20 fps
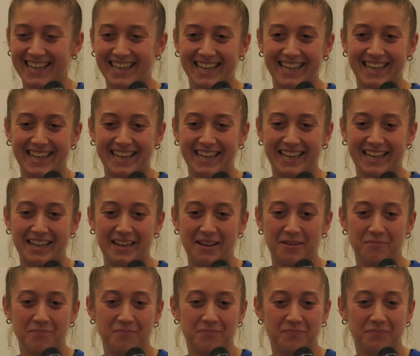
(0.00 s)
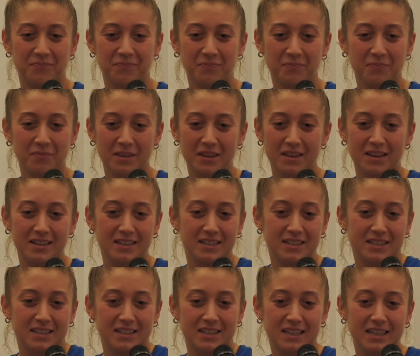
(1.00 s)
sportivo e tra
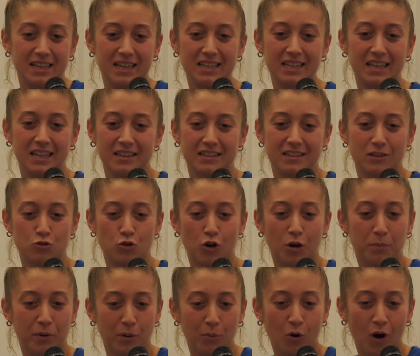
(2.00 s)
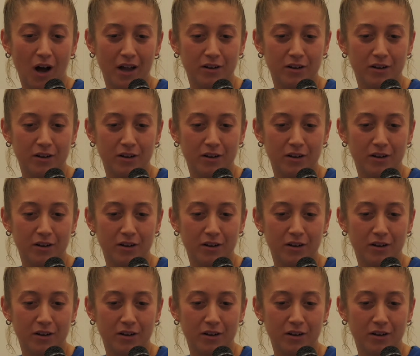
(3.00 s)
l'altro Erika è stata una nostra